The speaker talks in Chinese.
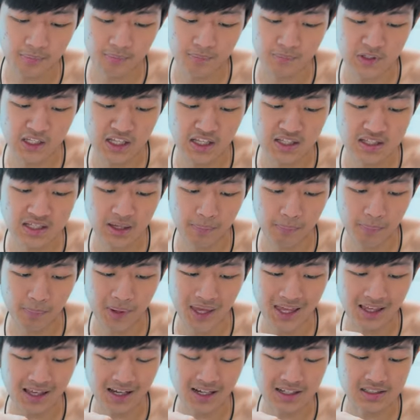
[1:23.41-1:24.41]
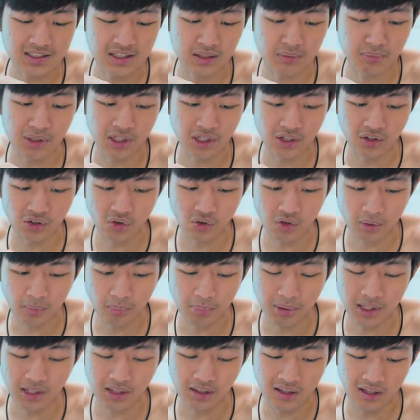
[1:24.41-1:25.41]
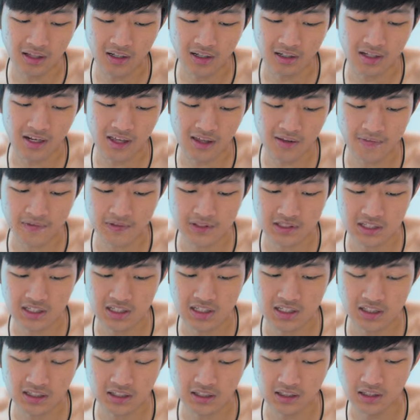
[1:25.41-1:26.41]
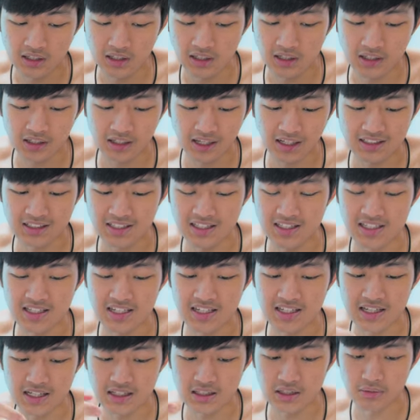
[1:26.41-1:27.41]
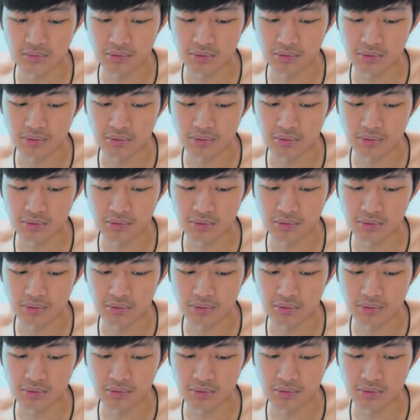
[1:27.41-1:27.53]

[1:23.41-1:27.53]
粘在背盖上面的有一片 NFC 的感应器，在这